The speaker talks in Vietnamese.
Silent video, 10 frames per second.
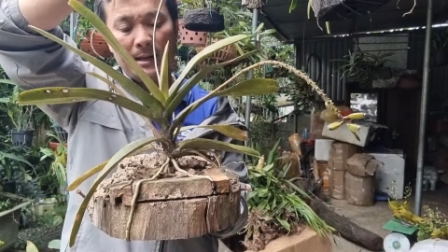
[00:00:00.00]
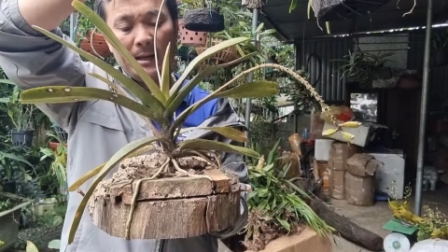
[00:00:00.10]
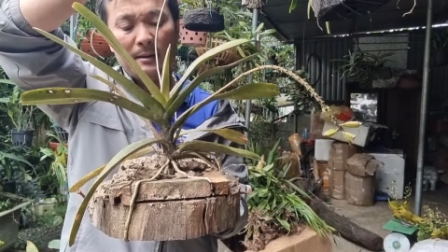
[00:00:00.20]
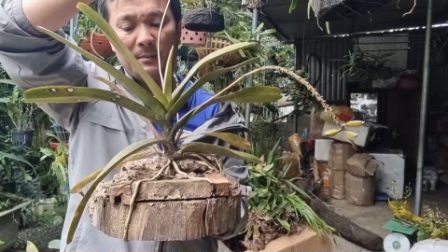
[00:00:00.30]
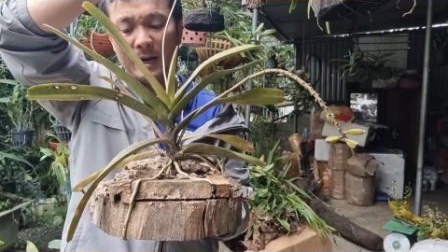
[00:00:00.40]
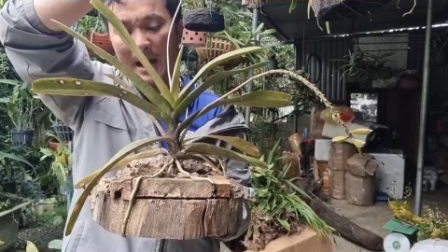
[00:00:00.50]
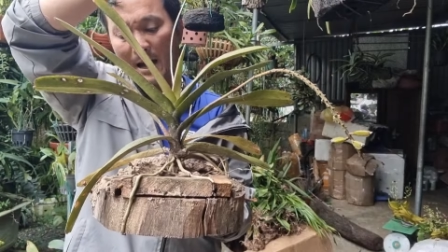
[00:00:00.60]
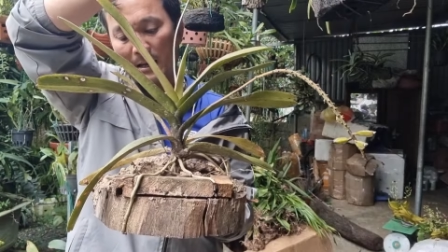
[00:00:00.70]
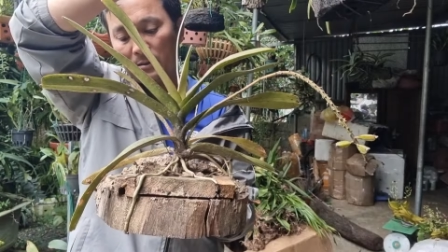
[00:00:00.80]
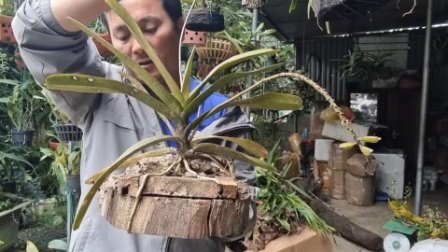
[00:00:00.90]
Em
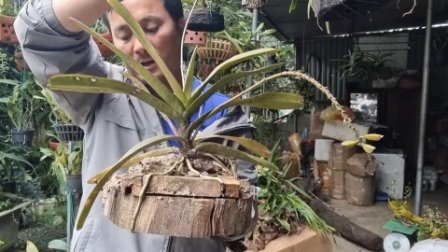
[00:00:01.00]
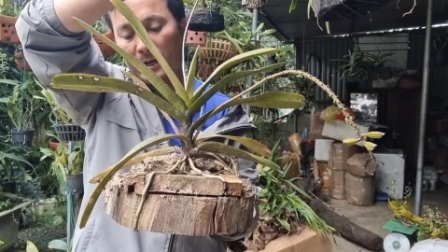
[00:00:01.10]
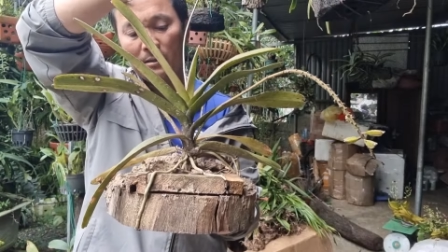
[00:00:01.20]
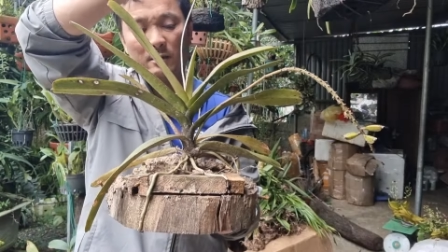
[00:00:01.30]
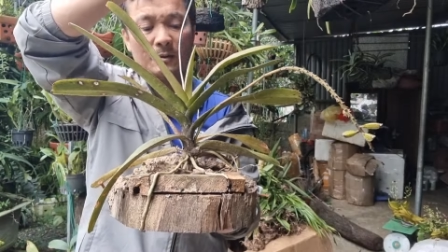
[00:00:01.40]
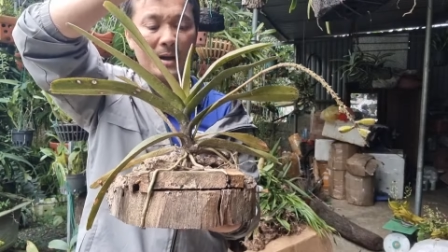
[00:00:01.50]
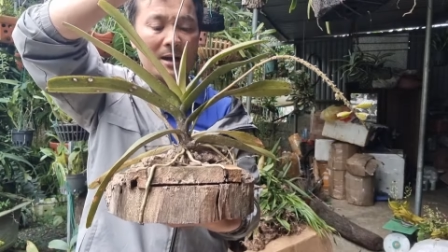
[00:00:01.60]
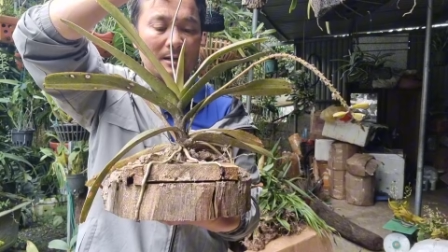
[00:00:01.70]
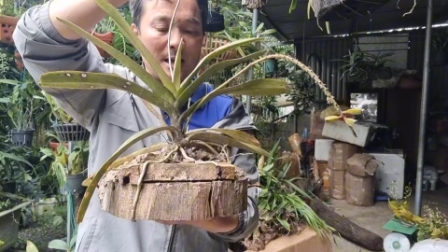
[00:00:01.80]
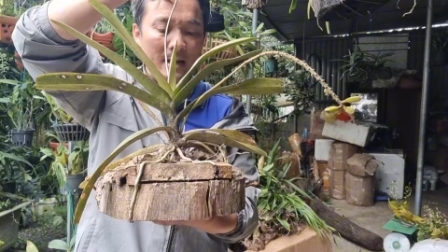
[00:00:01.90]
gả giò này cho các
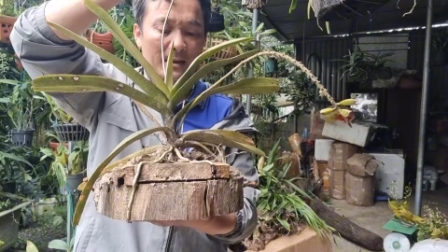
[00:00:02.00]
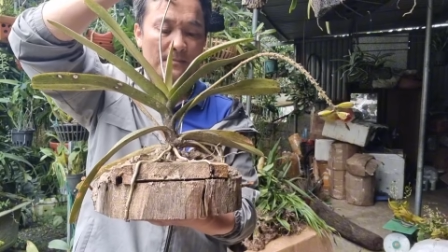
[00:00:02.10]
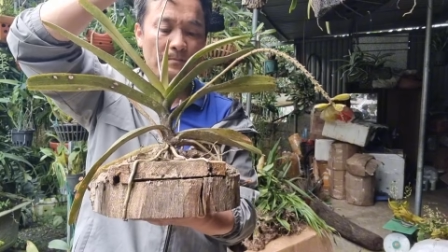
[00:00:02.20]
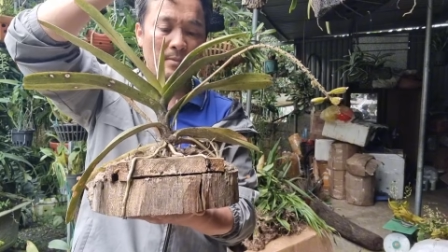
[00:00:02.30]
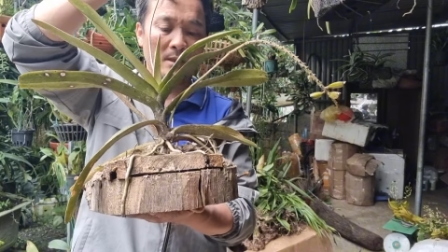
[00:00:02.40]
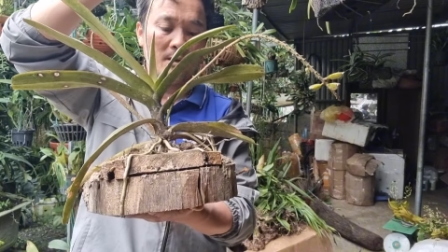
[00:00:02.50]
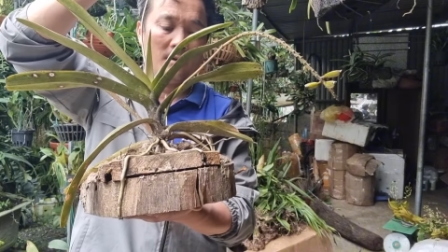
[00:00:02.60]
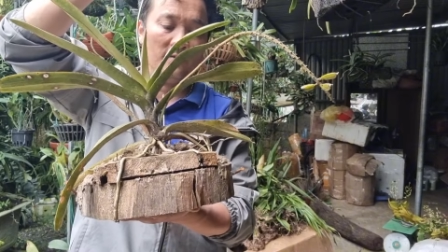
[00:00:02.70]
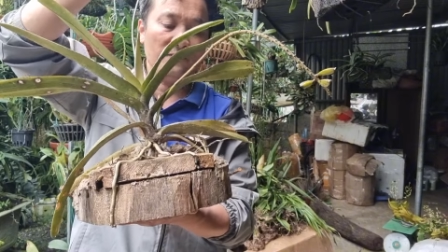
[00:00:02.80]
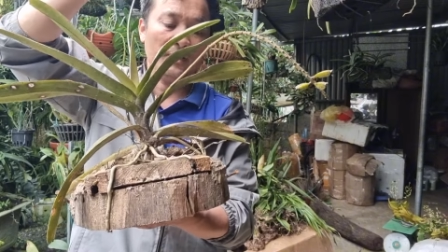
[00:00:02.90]
bác này
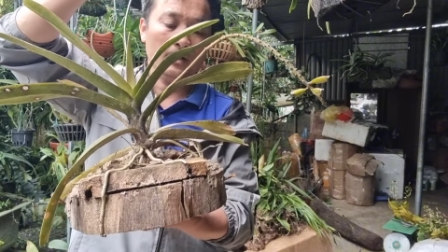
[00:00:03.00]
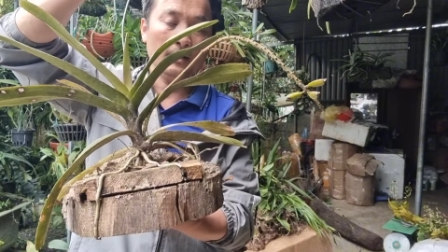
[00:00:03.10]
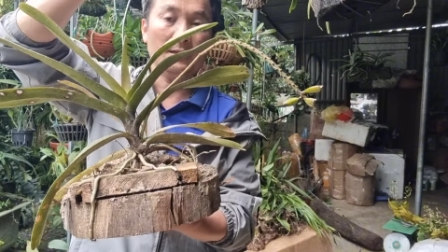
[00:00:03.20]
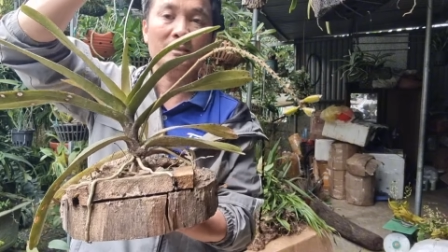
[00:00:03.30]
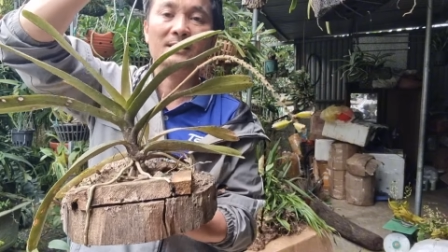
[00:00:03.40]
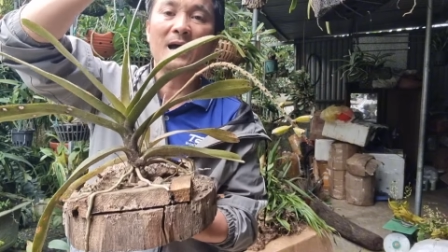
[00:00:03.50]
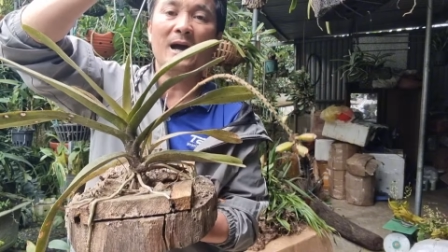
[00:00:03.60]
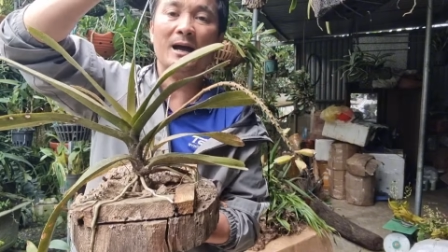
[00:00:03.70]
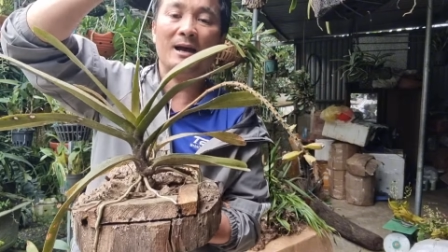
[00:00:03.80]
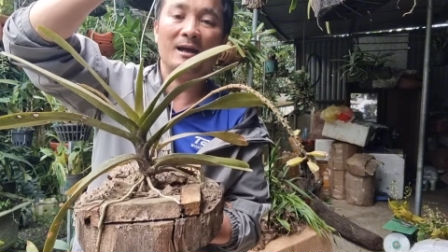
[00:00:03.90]
Với
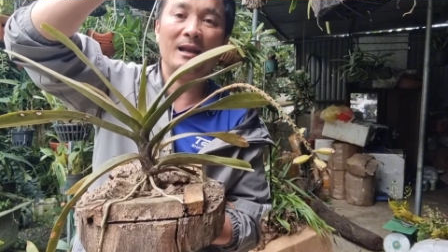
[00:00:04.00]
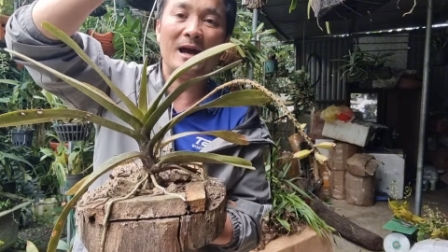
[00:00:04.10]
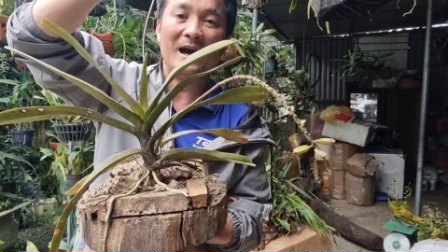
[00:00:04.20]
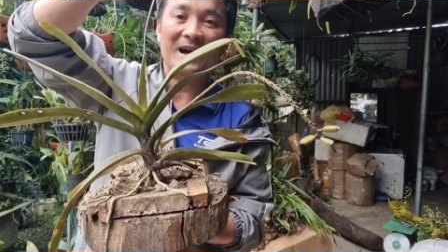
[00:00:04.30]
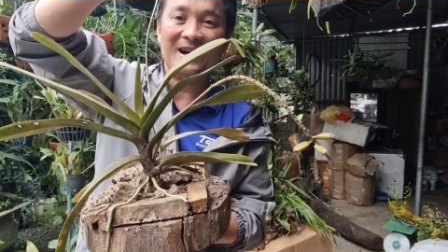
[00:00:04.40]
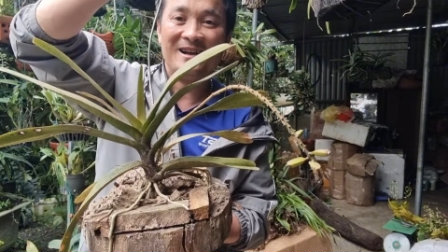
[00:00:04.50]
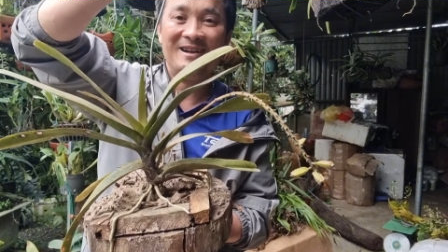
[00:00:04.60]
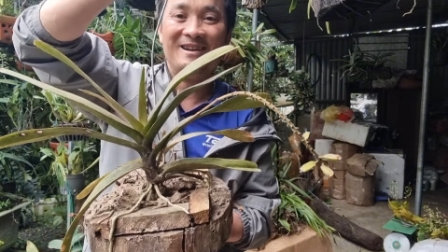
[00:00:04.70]
giá là